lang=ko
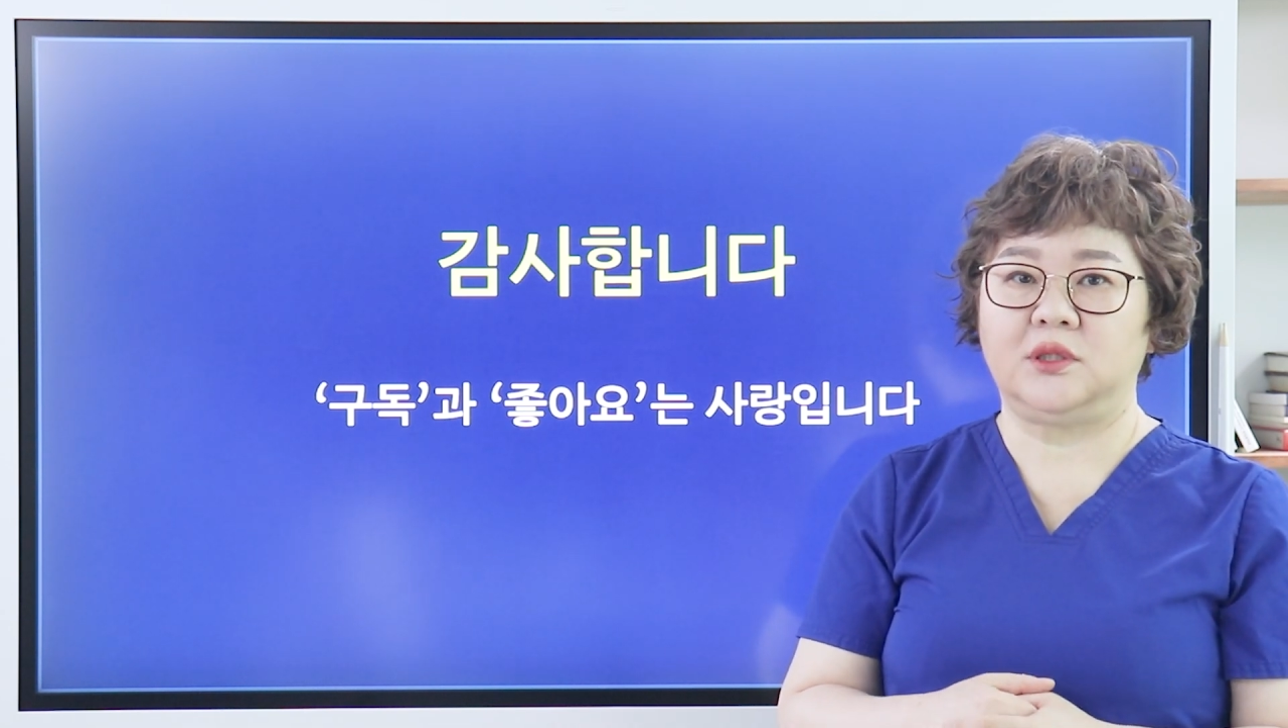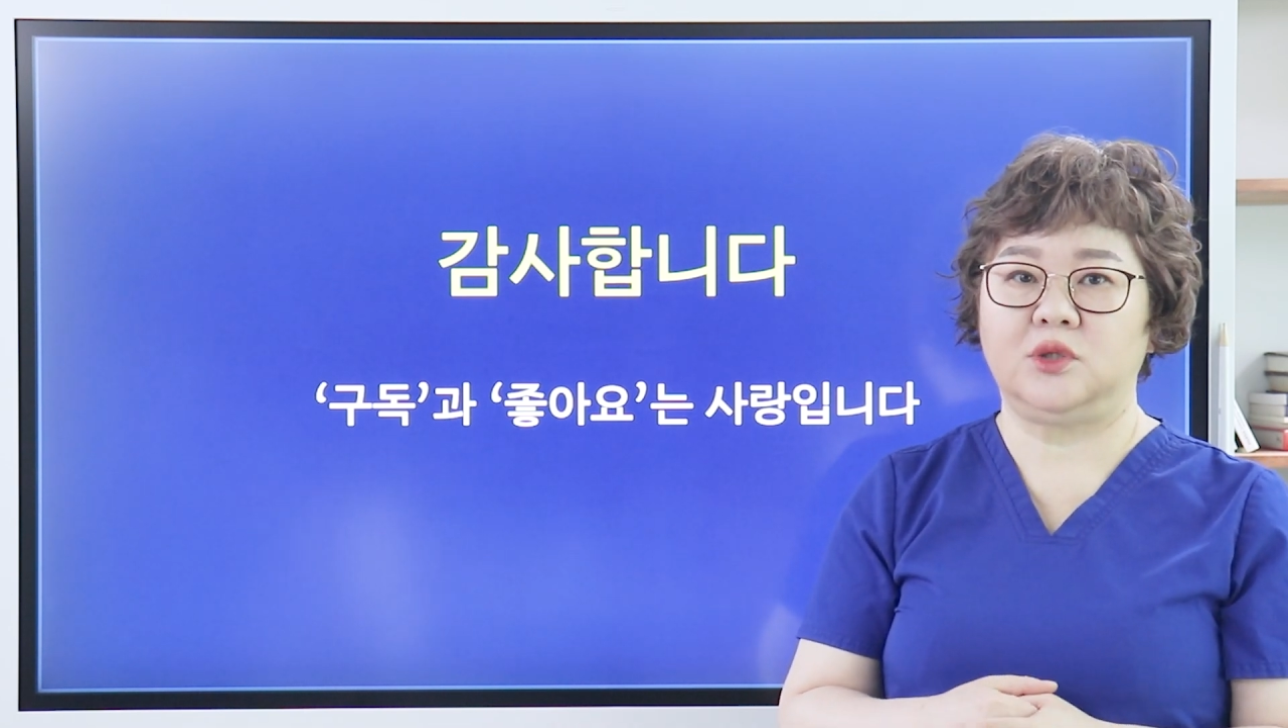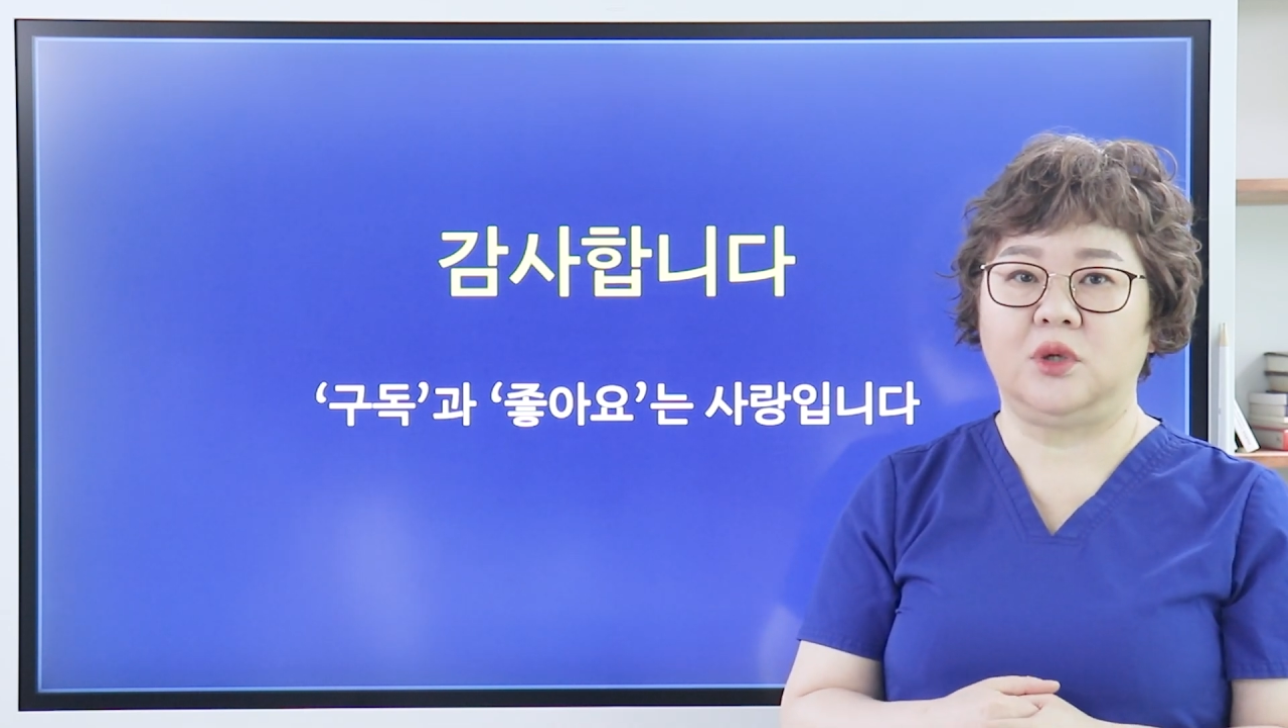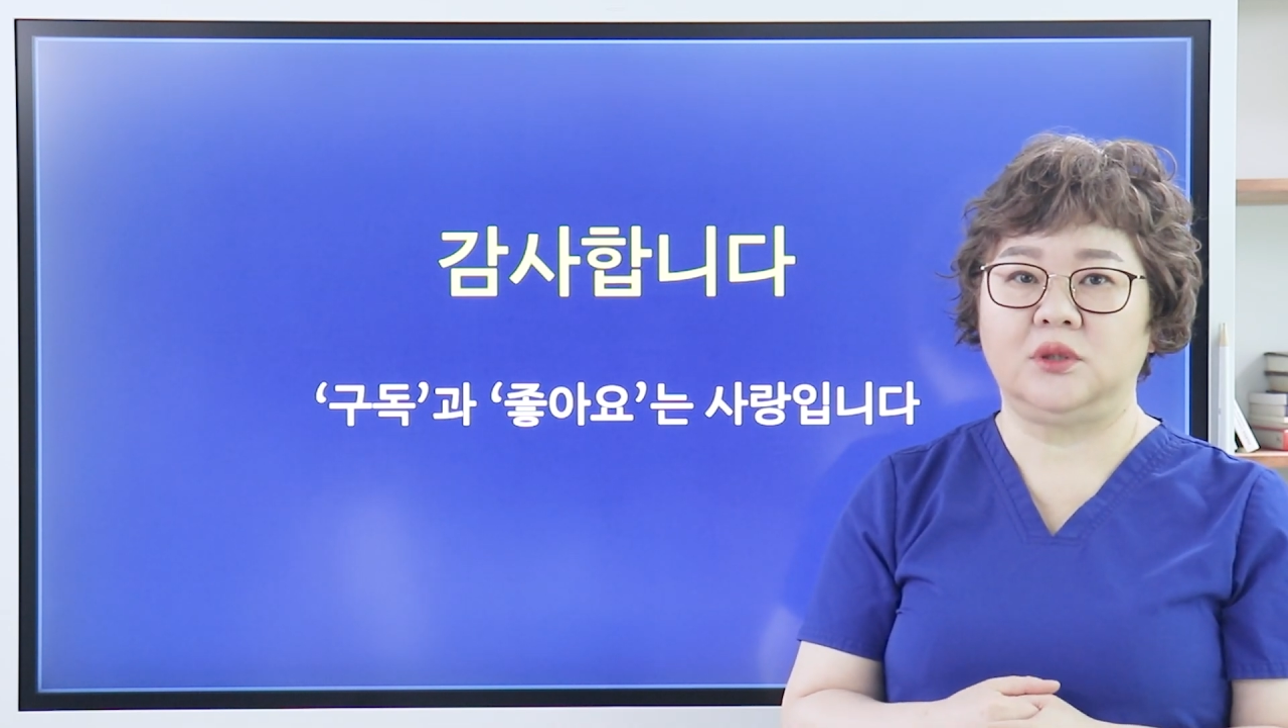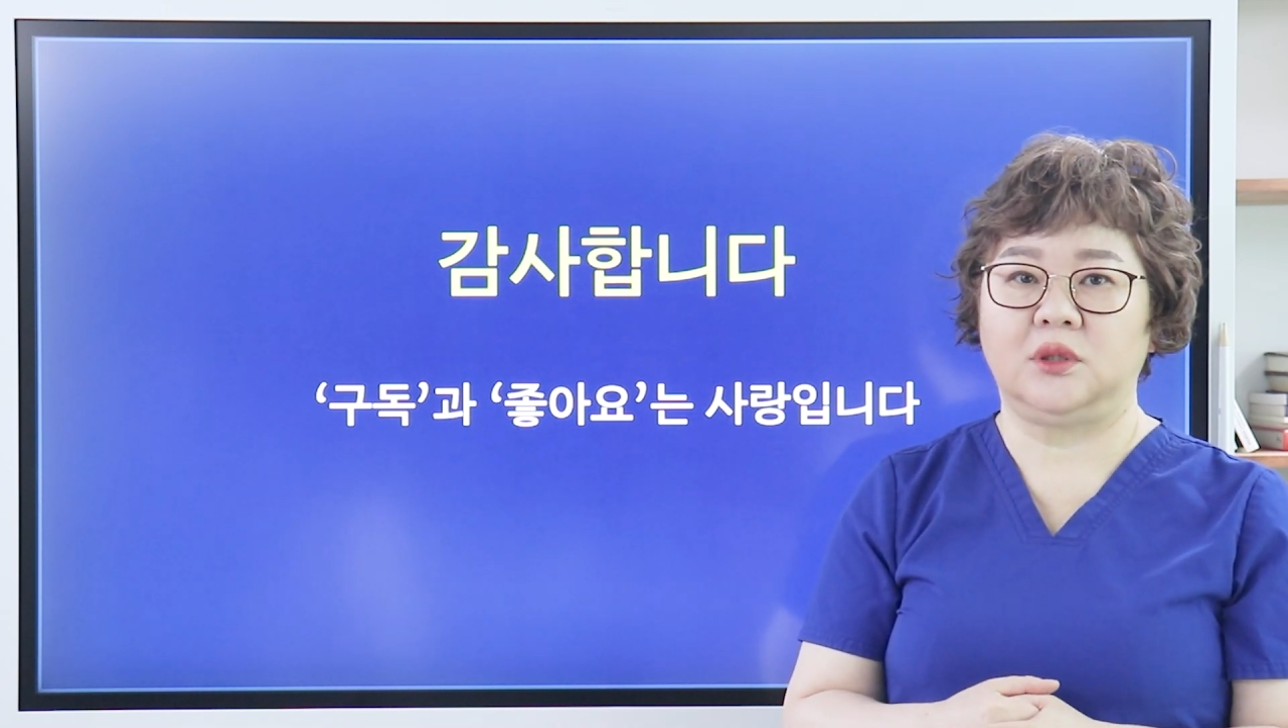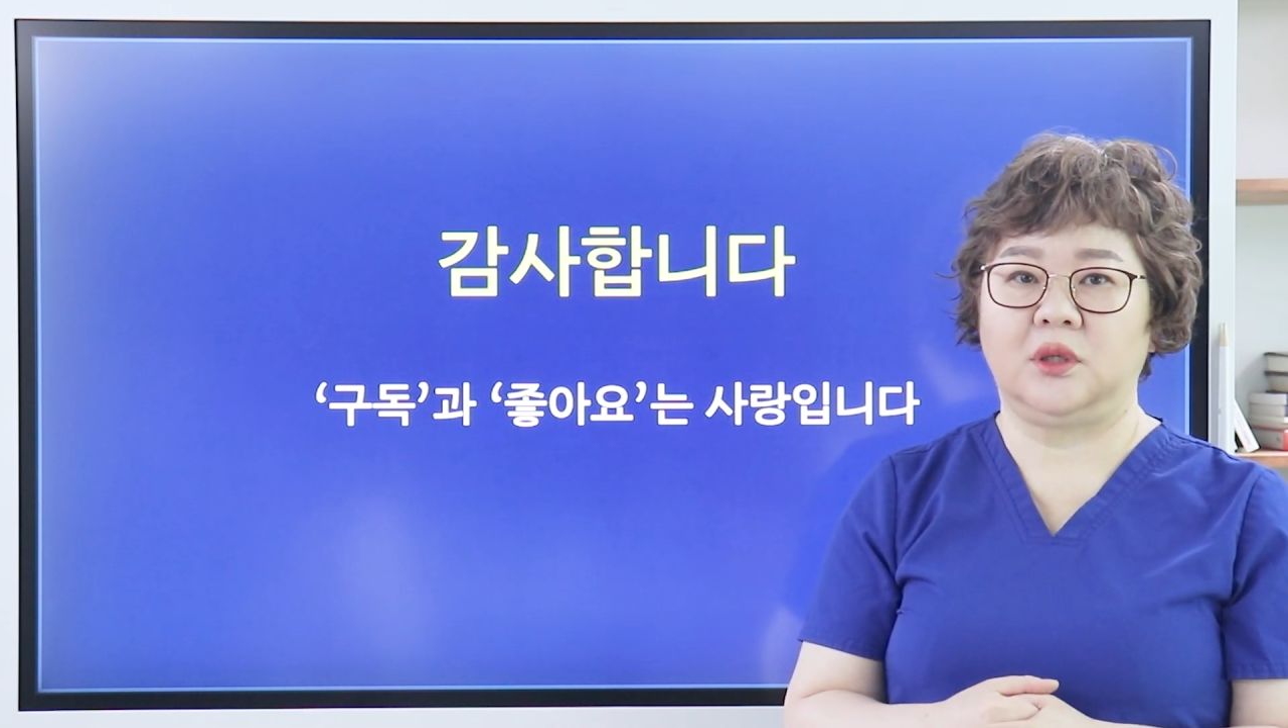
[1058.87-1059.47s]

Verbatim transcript: 치료하시는